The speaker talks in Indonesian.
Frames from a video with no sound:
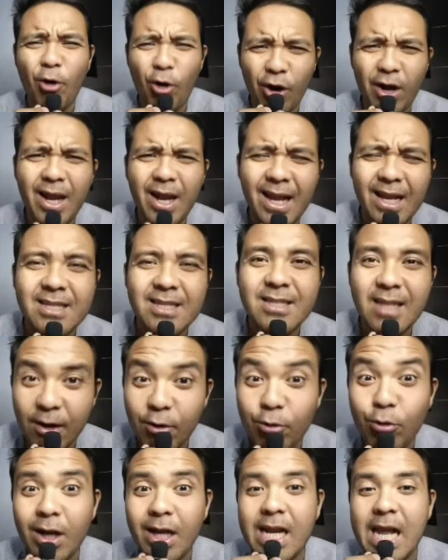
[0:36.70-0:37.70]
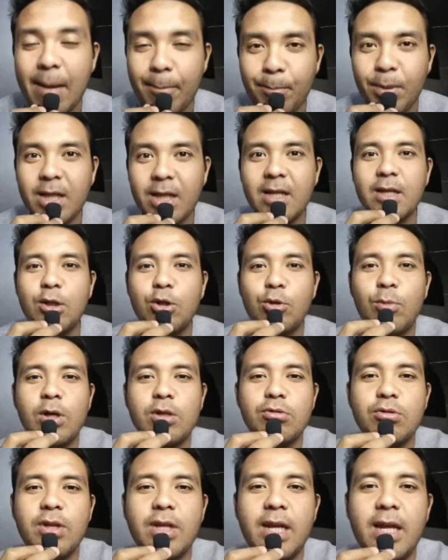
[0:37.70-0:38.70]
oke okay lah seru lah dapat lah gitu
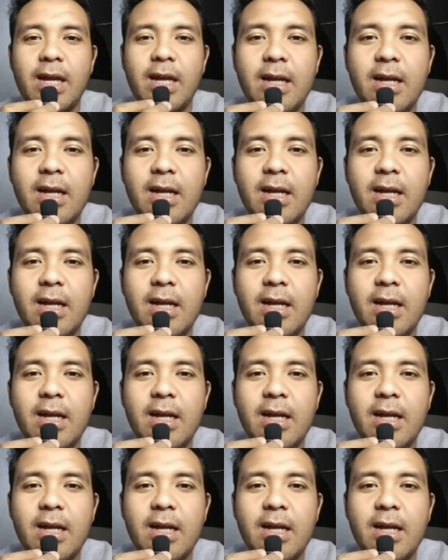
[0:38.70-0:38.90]
maksudnya ya